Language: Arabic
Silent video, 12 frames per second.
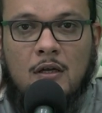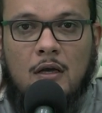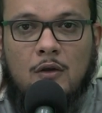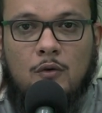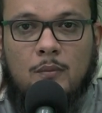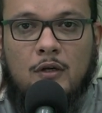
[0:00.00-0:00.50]

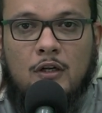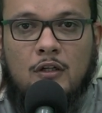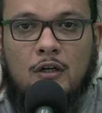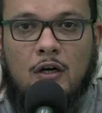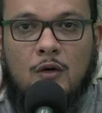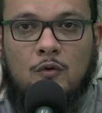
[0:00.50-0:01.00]
يمكن
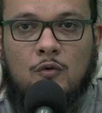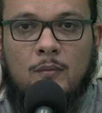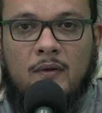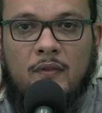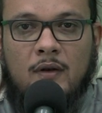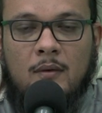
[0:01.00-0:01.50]
إدراكه
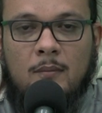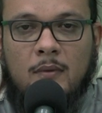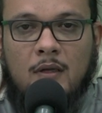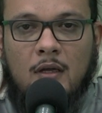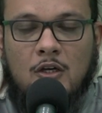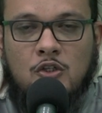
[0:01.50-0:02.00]
مثلا
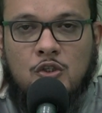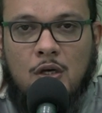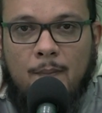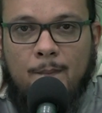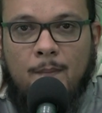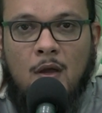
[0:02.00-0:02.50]

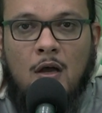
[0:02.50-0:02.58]
بالشم